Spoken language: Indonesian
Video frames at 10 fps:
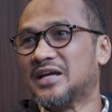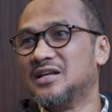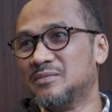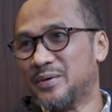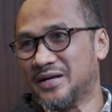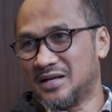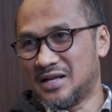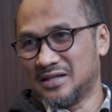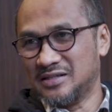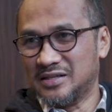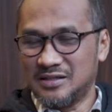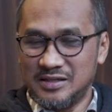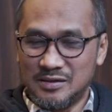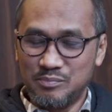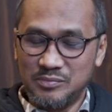nggak independen lagi ya,
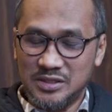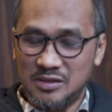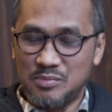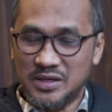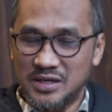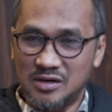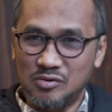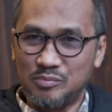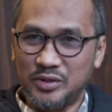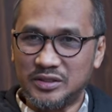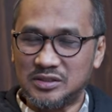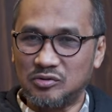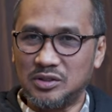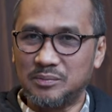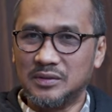dia menjadi bagian rumpun
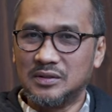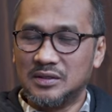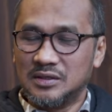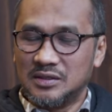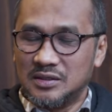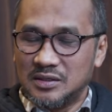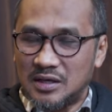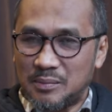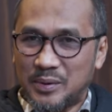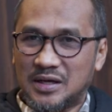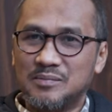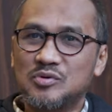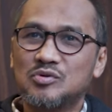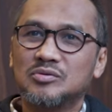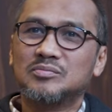eksekutif. Apakah
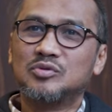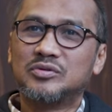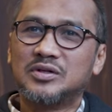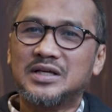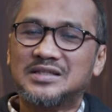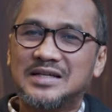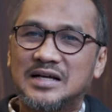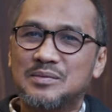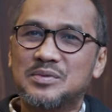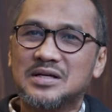menurut Bung Kurnia cara